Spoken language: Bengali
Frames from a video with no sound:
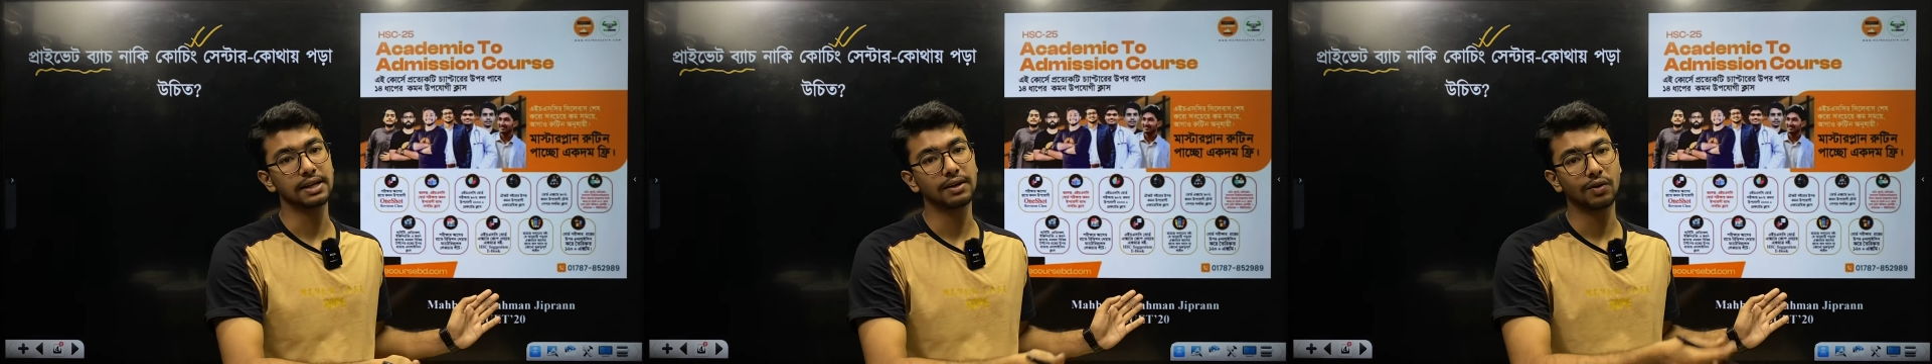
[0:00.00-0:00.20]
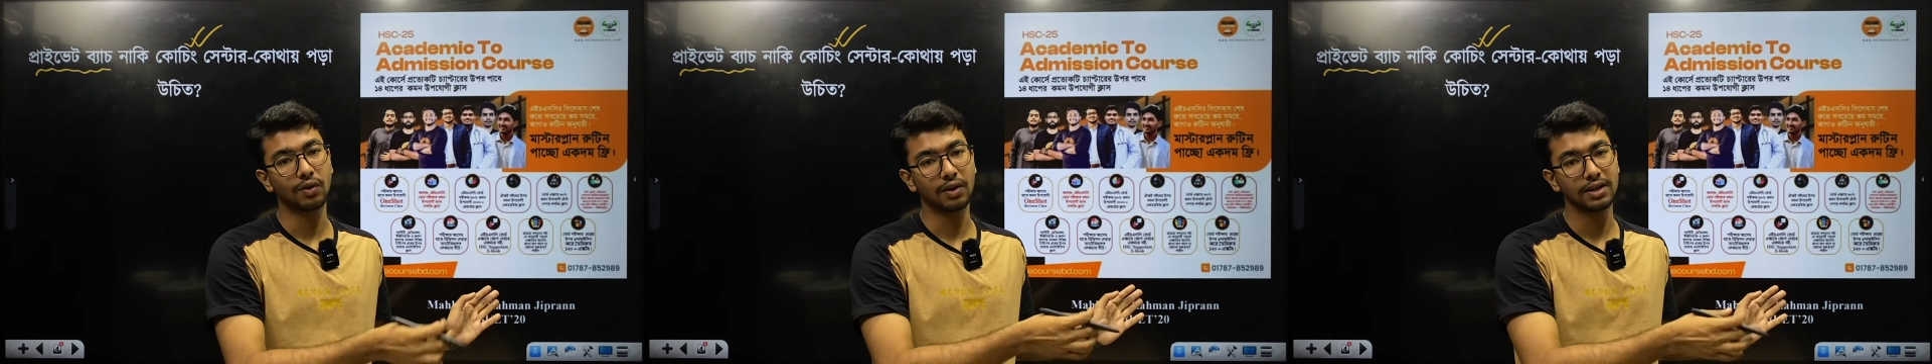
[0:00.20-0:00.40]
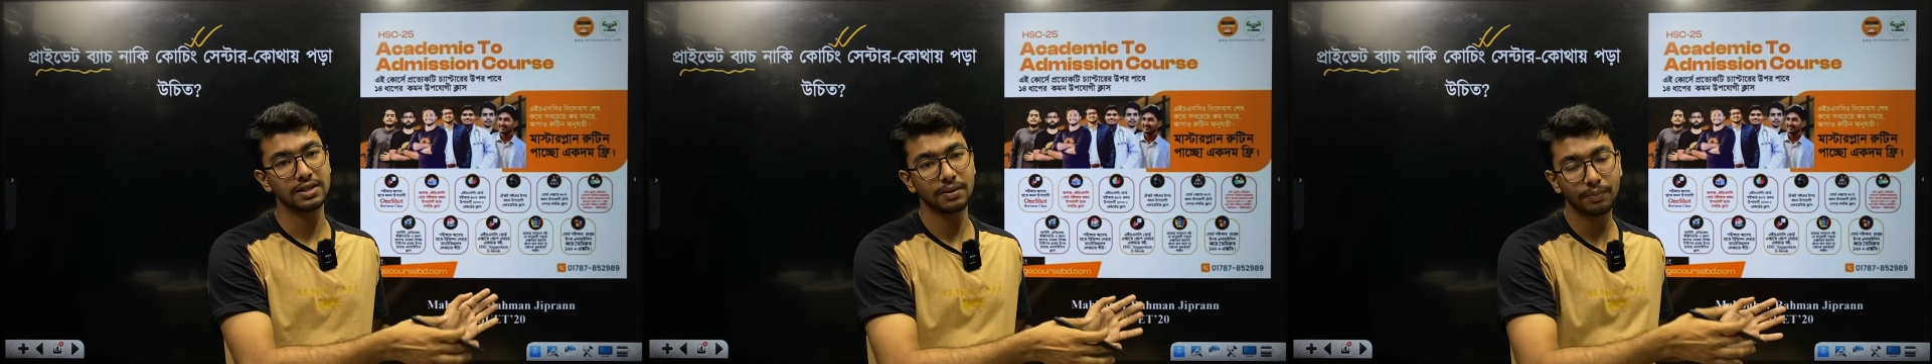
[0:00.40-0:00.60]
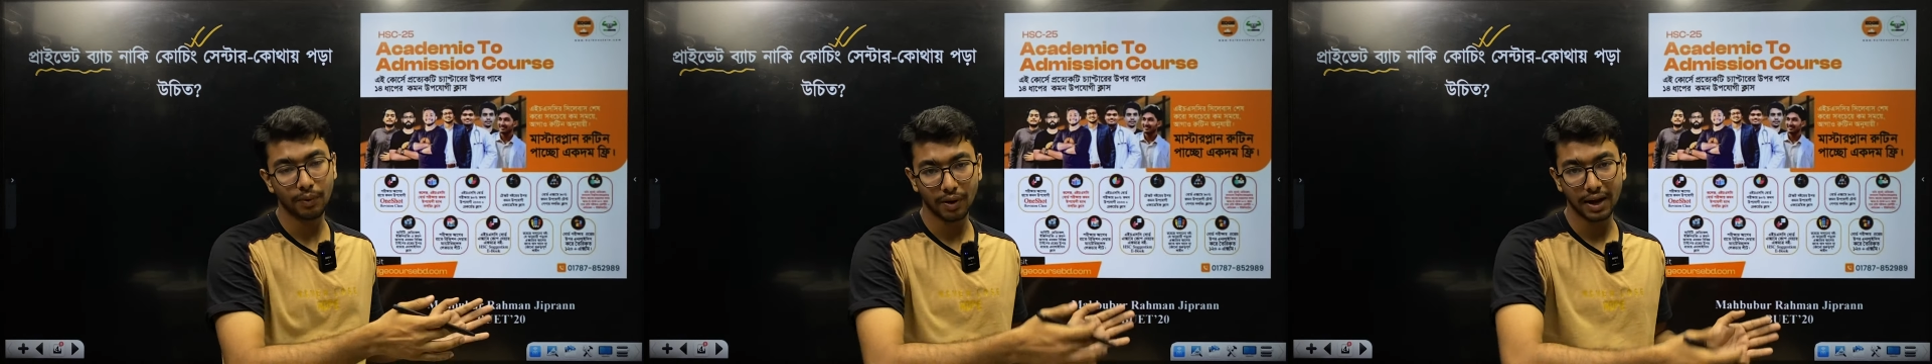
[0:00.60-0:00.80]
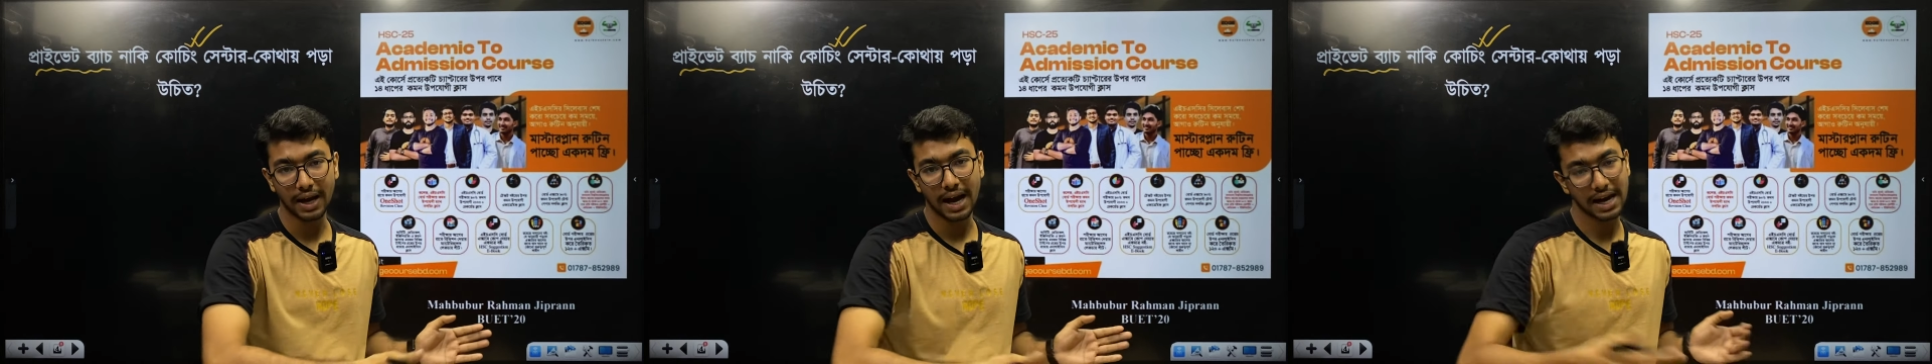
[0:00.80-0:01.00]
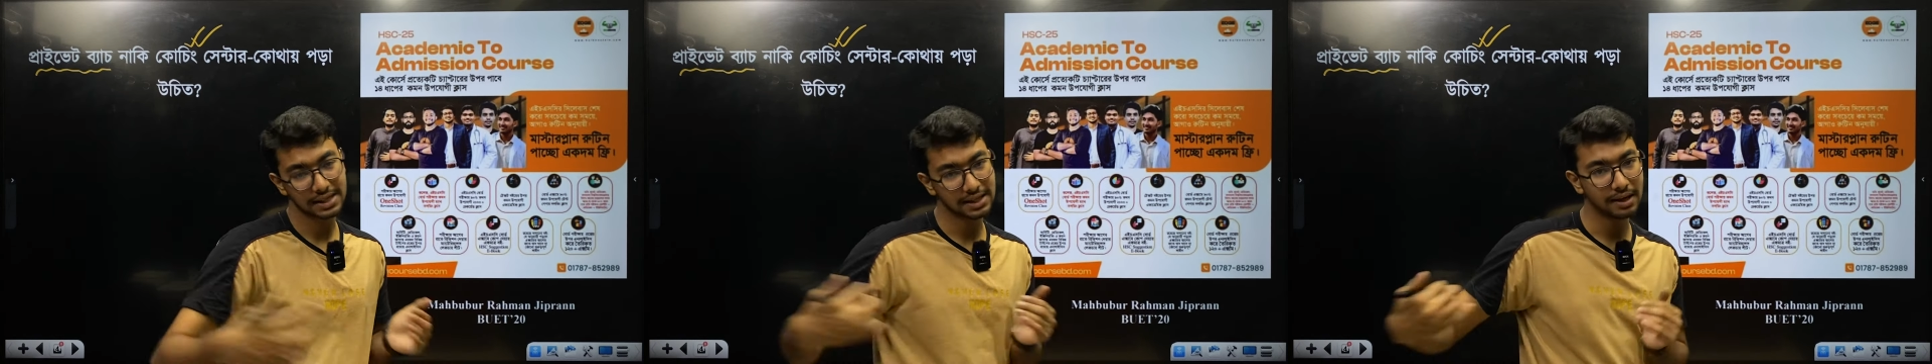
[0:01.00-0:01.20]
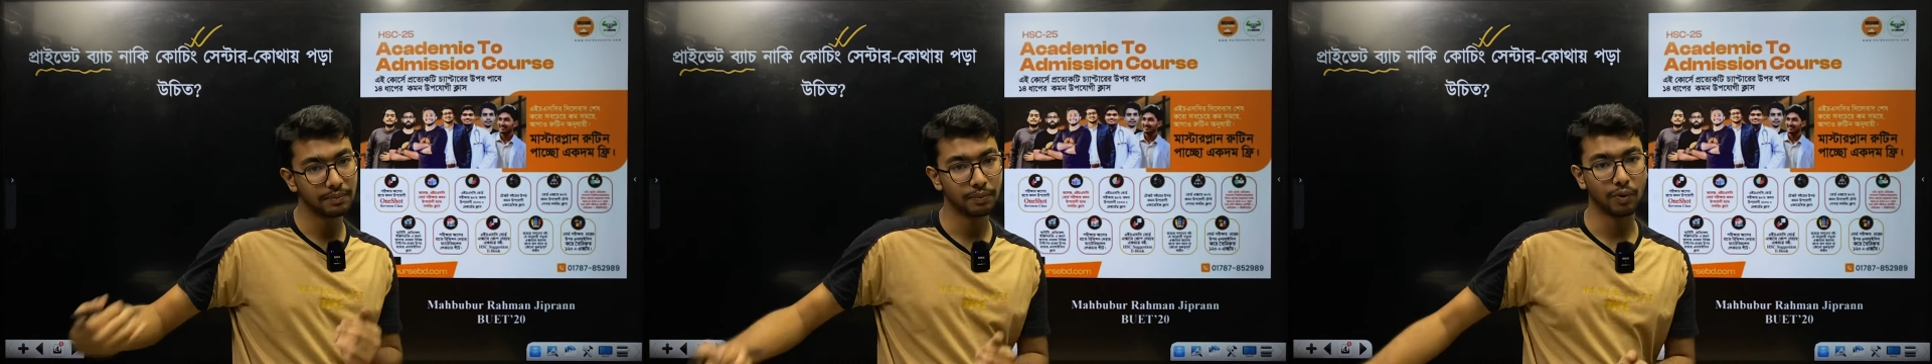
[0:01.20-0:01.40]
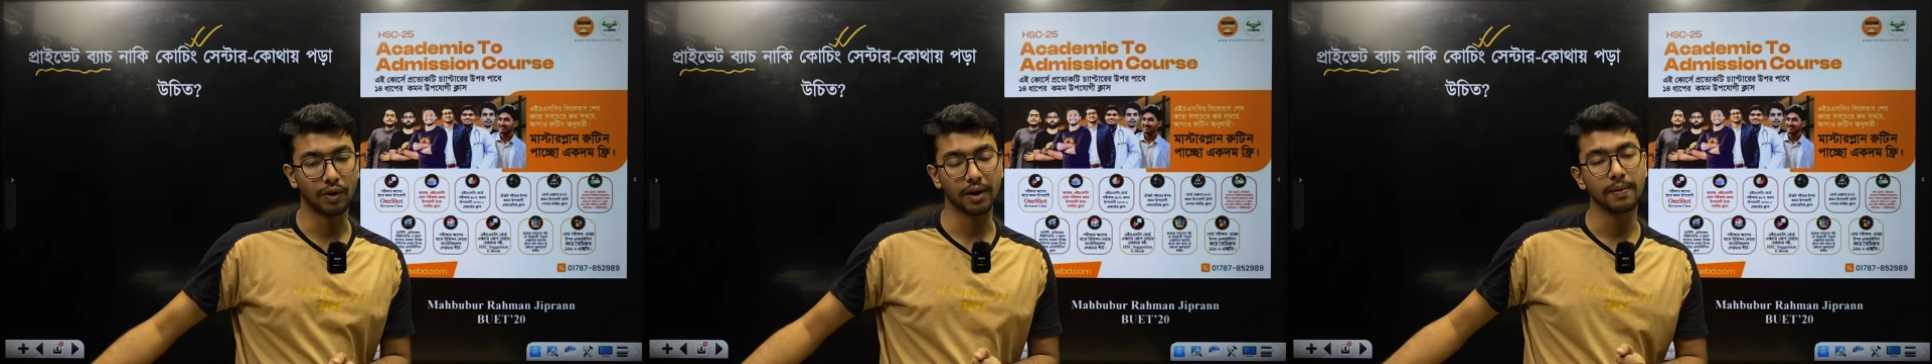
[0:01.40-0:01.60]
কলেজে পড়ায় আসার
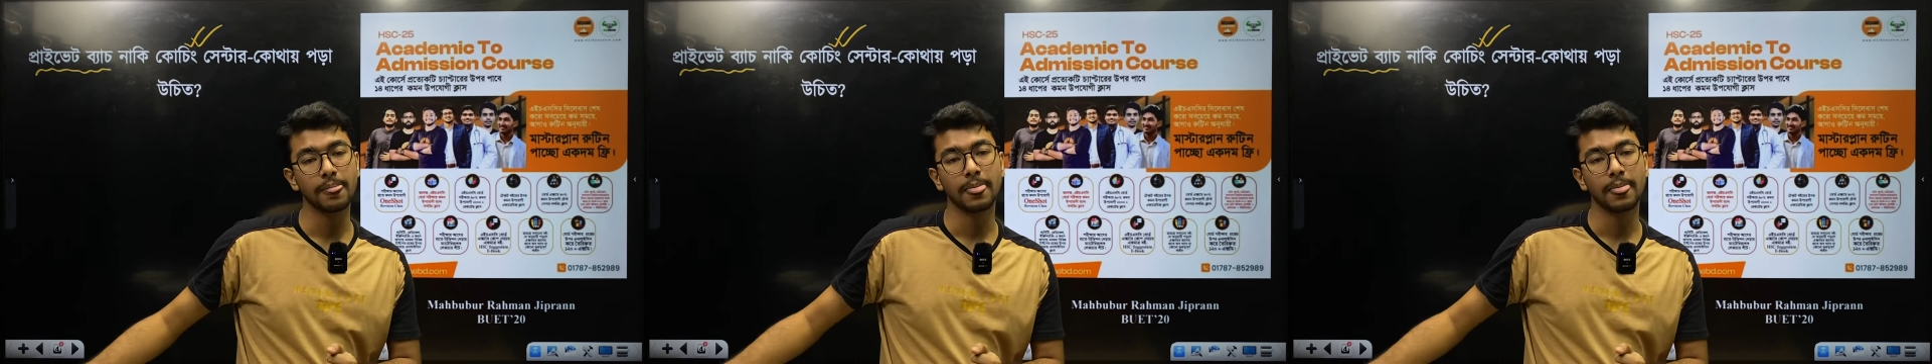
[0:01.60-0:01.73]
পরে